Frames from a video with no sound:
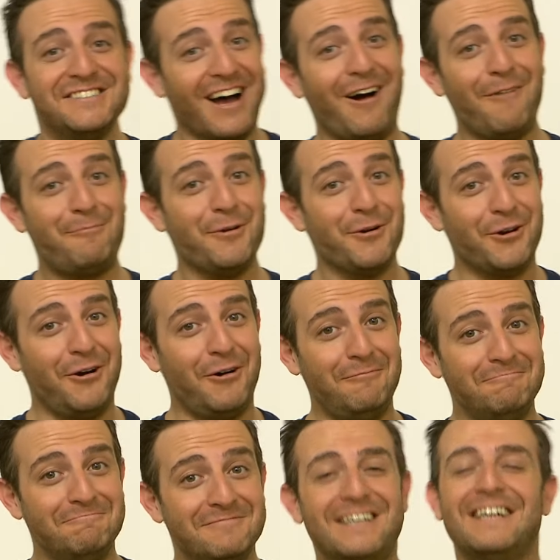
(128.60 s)
ne
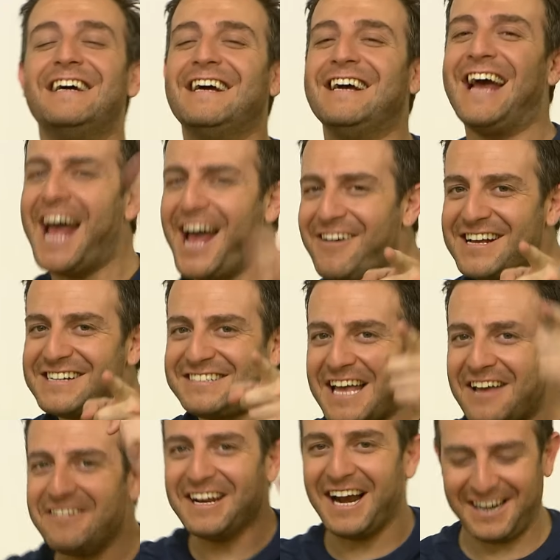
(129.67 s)
yapıyorum? Evet
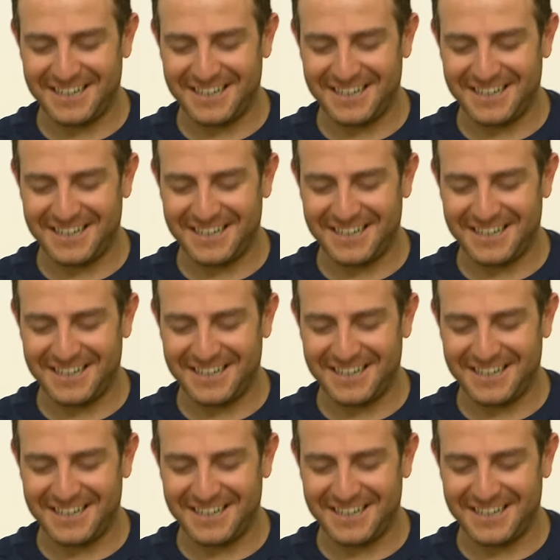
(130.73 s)
sevgili